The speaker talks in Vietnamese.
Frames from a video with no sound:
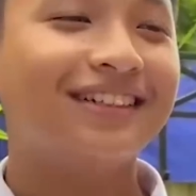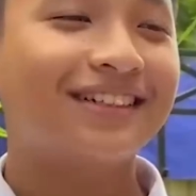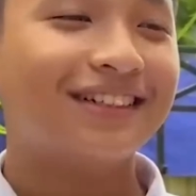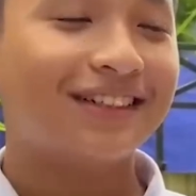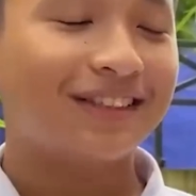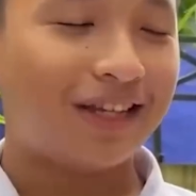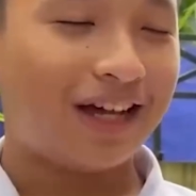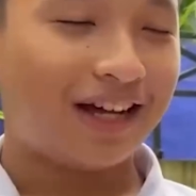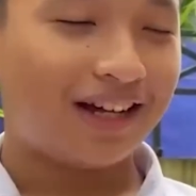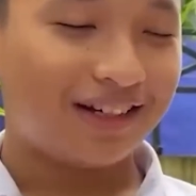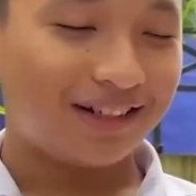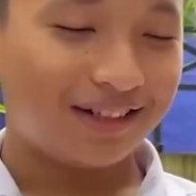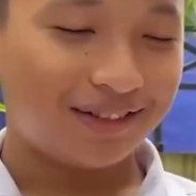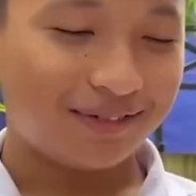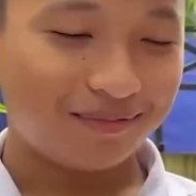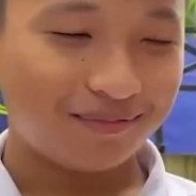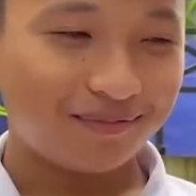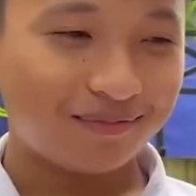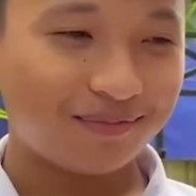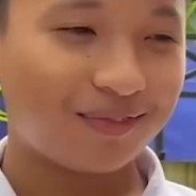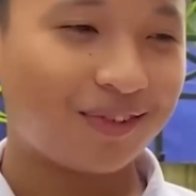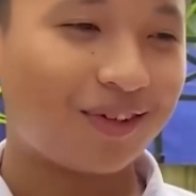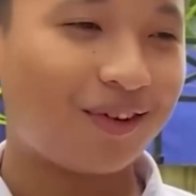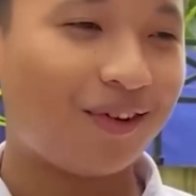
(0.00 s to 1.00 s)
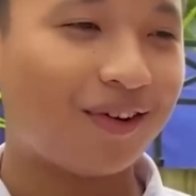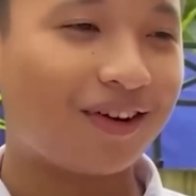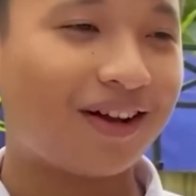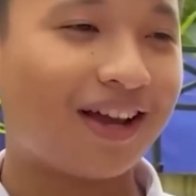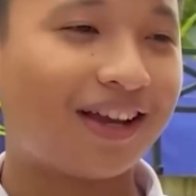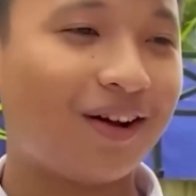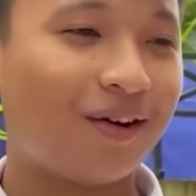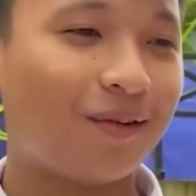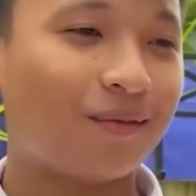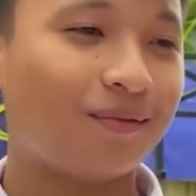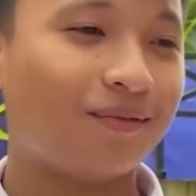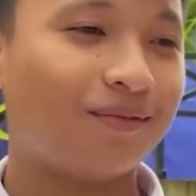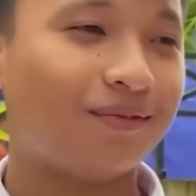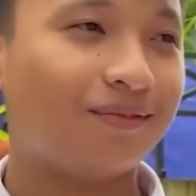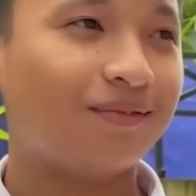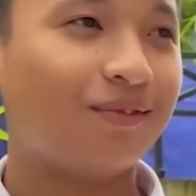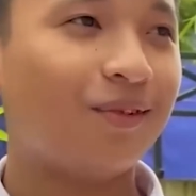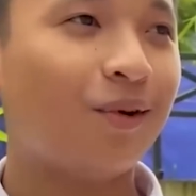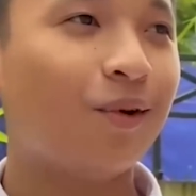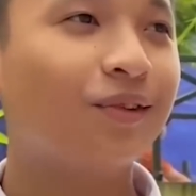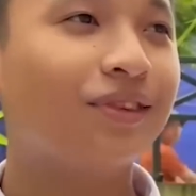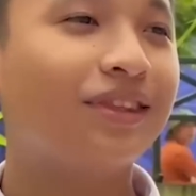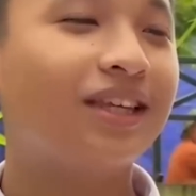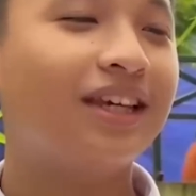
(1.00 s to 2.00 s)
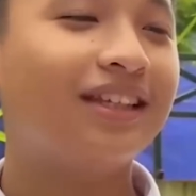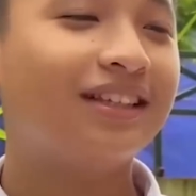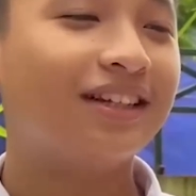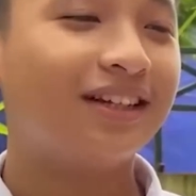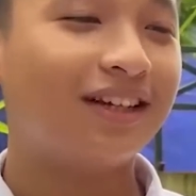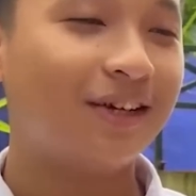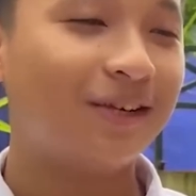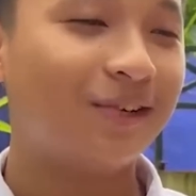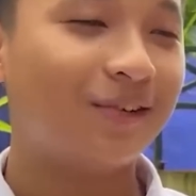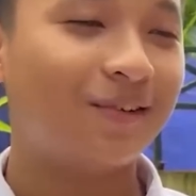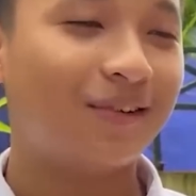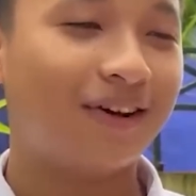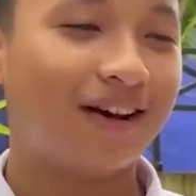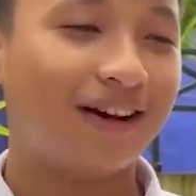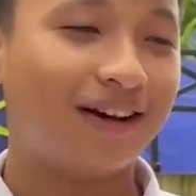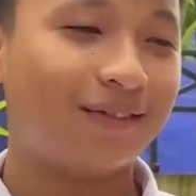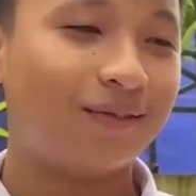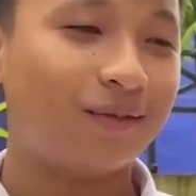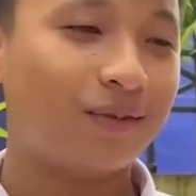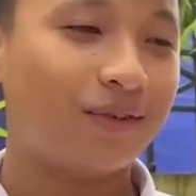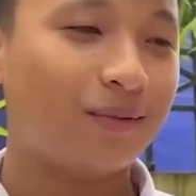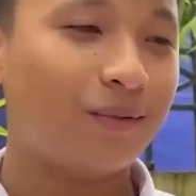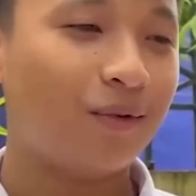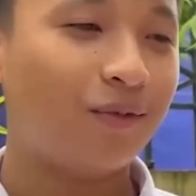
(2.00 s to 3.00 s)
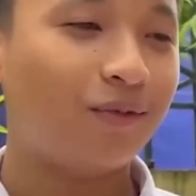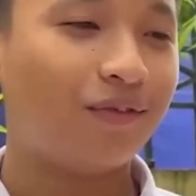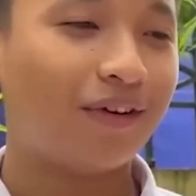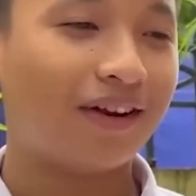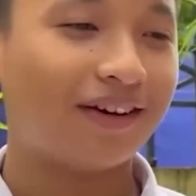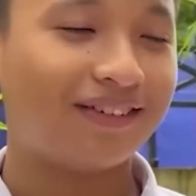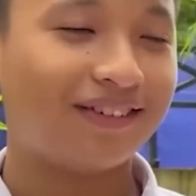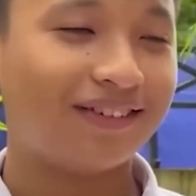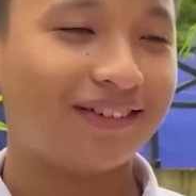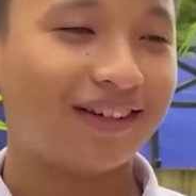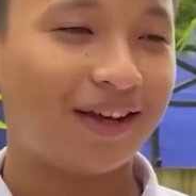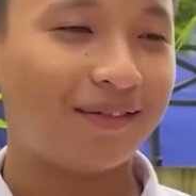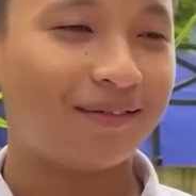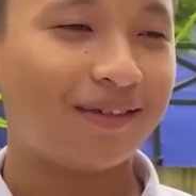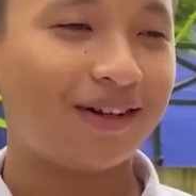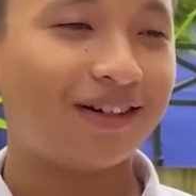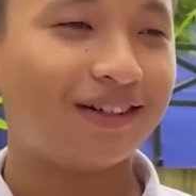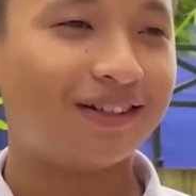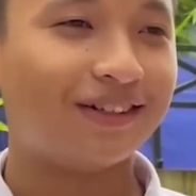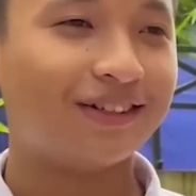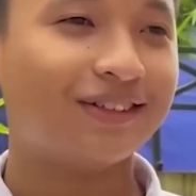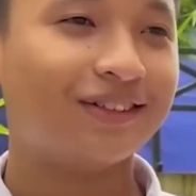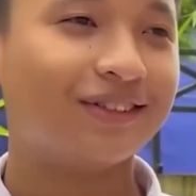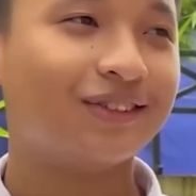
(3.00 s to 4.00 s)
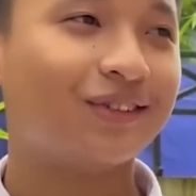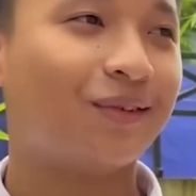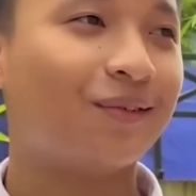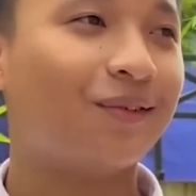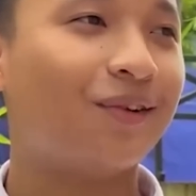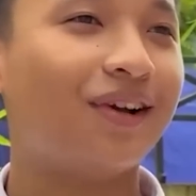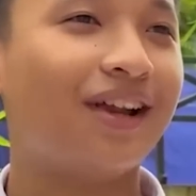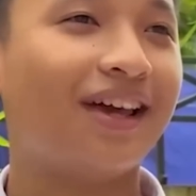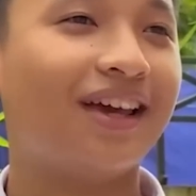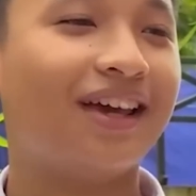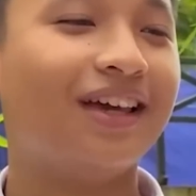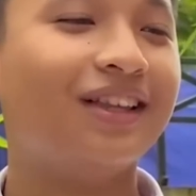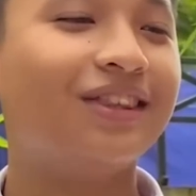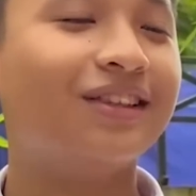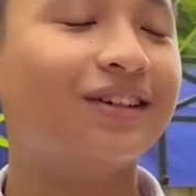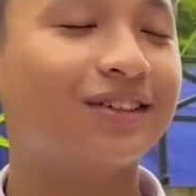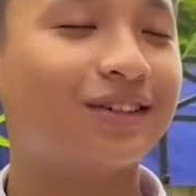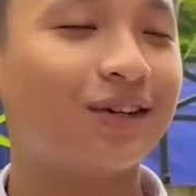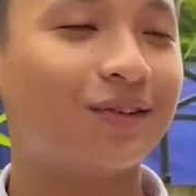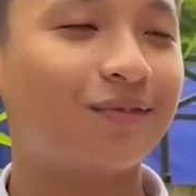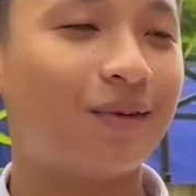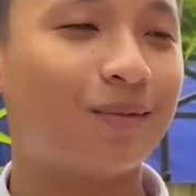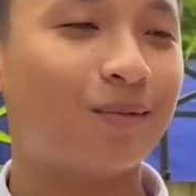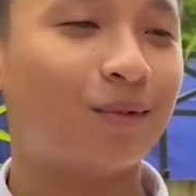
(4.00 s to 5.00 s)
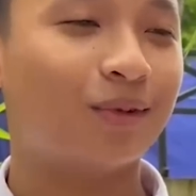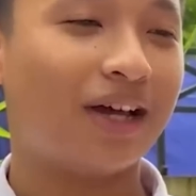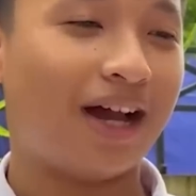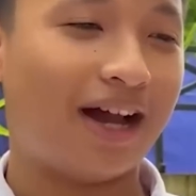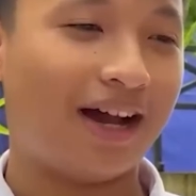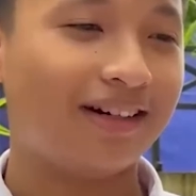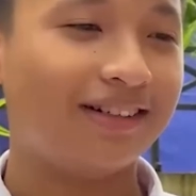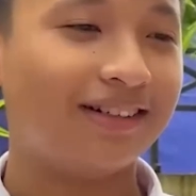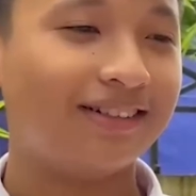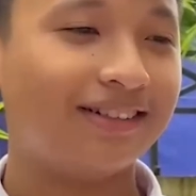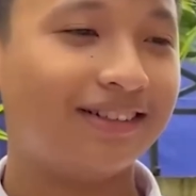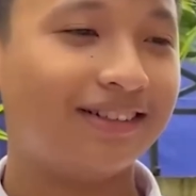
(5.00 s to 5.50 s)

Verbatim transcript: đã có cách học ôn thi thật hiệu quả với môn văn, em đã tóm gọn lại hết được trong vòng một tháng ạ.